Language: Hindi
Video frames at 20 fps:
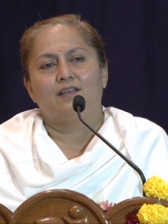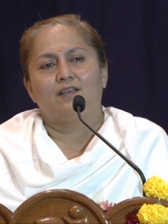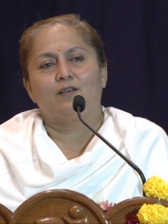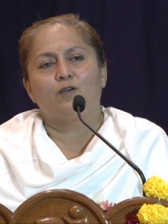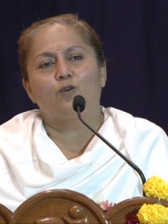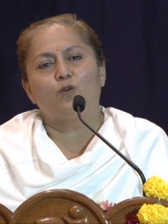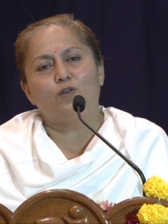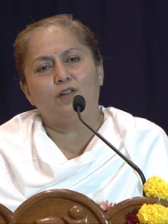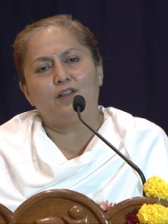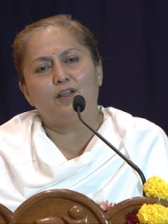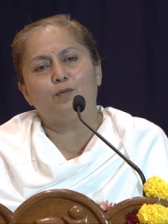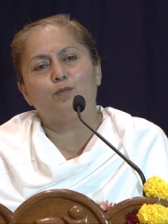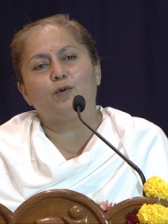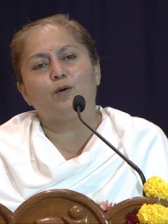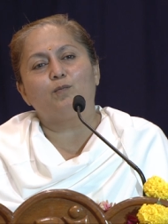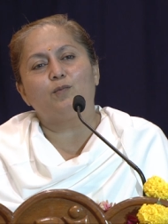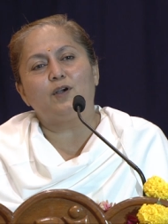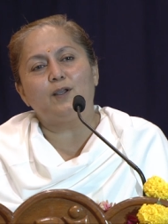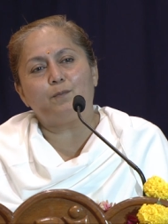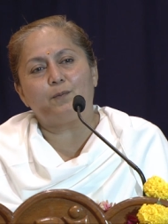गुरुदेव
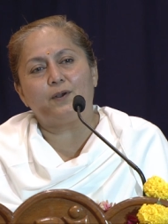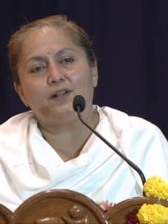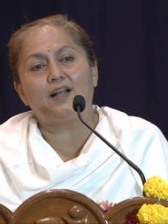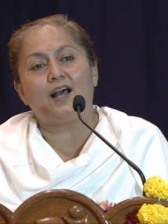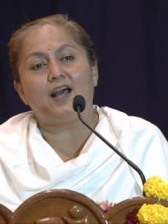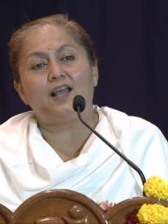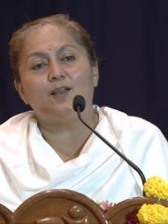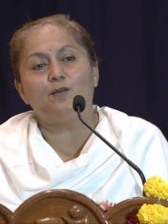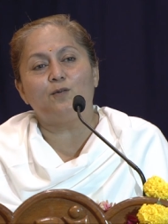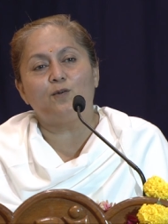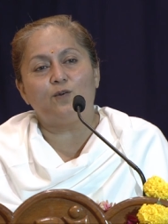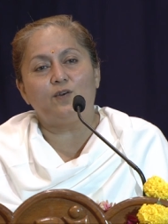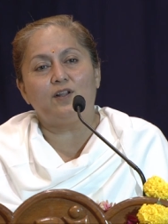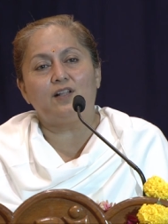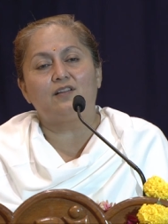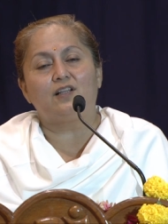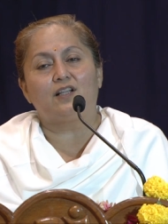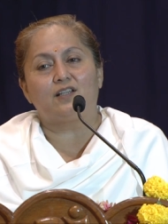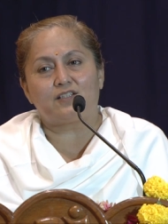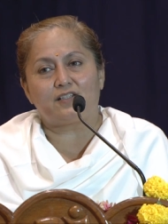बंबई पधारे
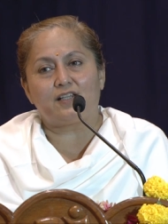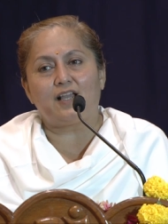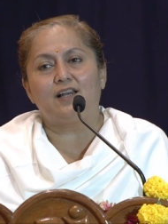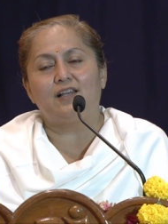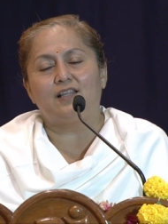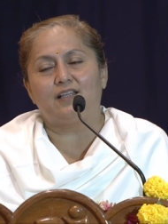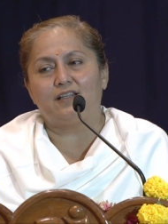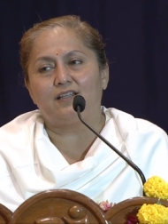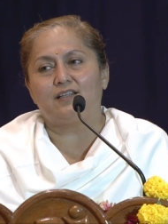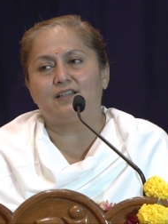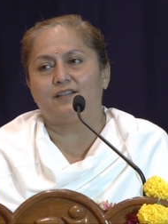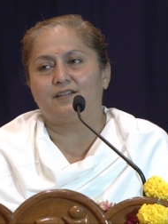उन्होंने दीक्षा ली